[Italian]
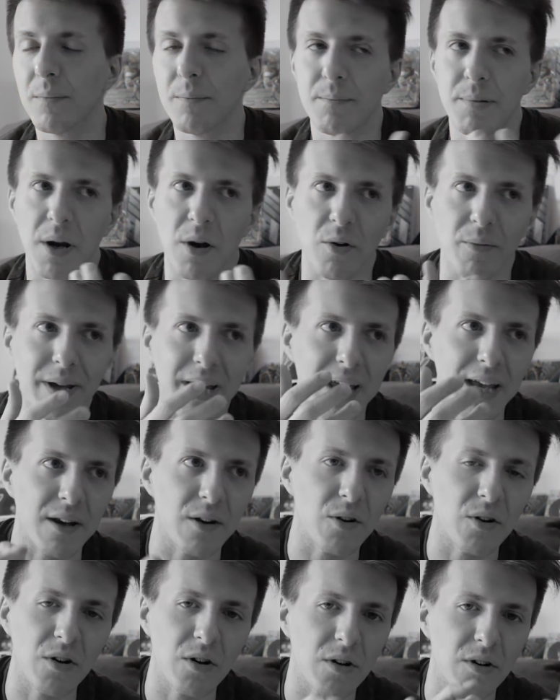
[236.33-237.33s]

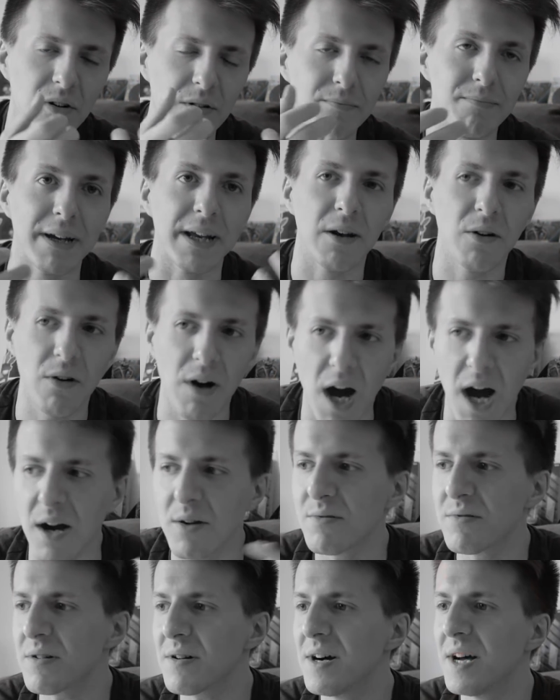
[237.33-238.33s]
perlomeno me lo
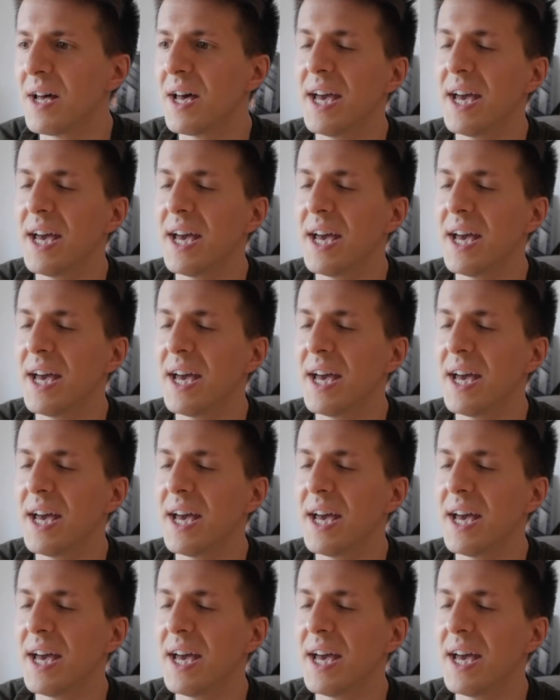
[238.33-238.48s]
auguro,